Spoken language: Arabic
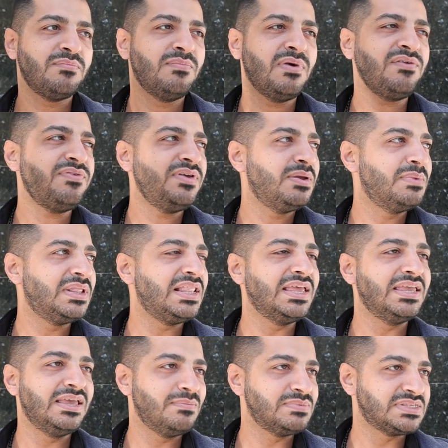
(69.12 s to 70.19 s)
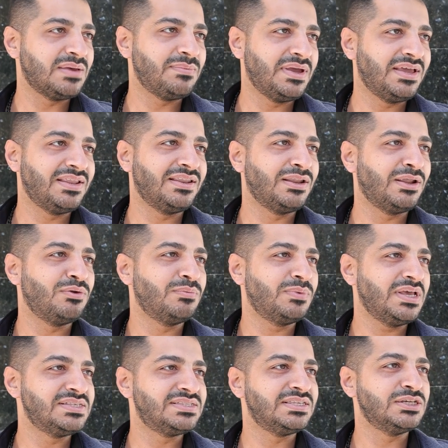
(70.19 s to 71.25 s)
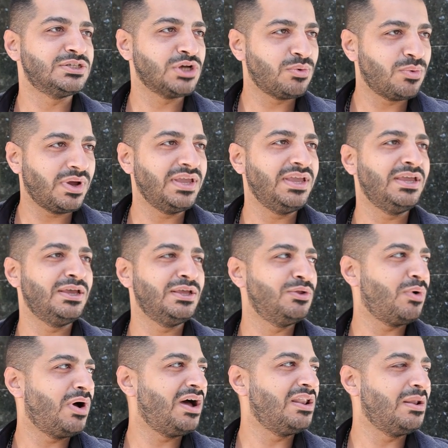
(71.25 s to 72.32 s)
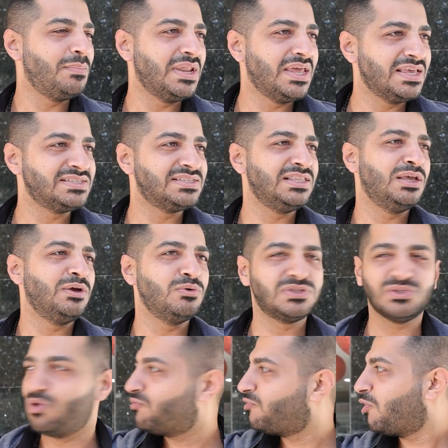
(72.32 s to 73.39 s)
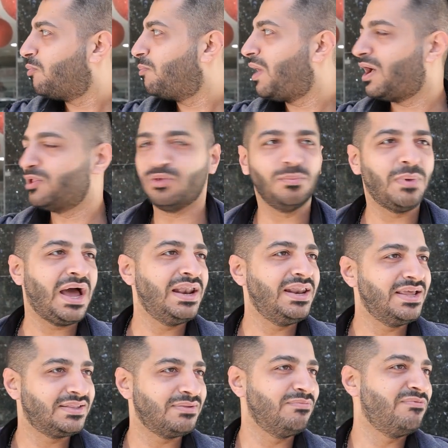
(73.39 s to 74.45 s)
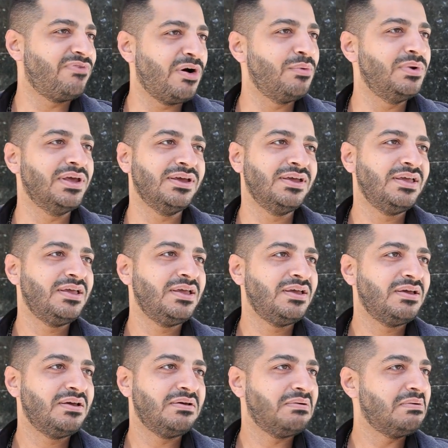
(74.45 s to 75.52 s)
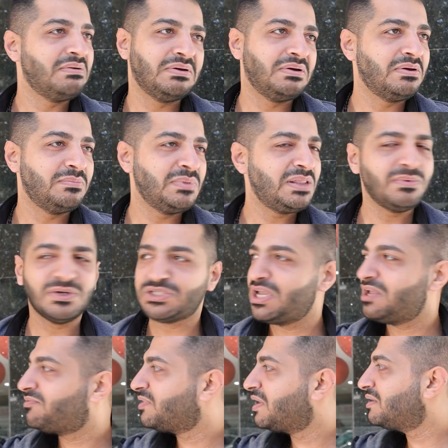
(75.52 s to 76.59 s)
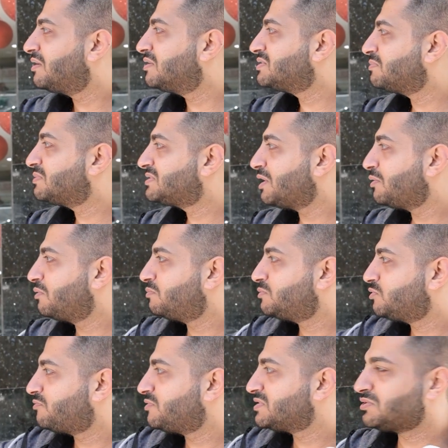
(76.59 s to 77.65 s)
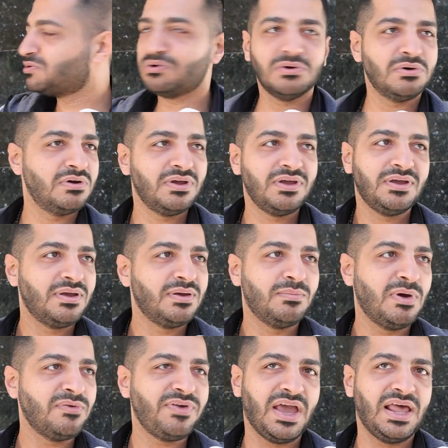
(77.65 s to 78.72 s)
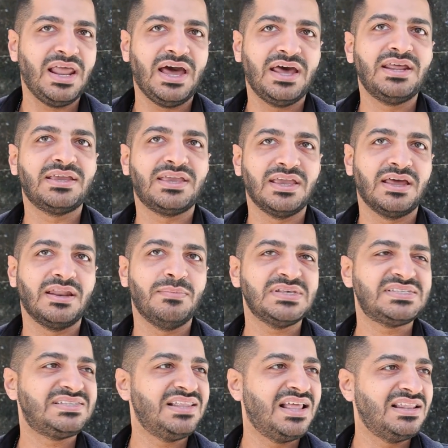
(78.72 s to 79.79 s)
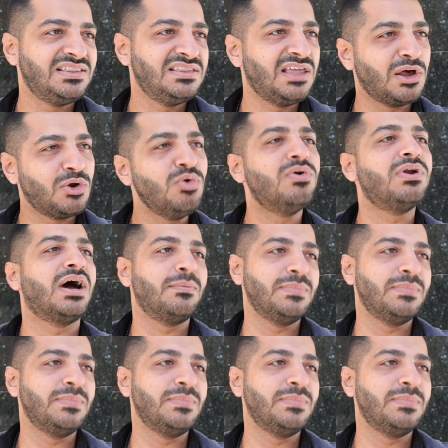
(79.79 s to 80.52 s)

ما في مثل ايام زمان انه تحسي جو عيد وعالم نازله والسوق فوق بعض والمحلات مفوله أه مثل ما شايف يعني اذا بتصوري بتشوفي السوق ما في هالحركه يعني بس للضروره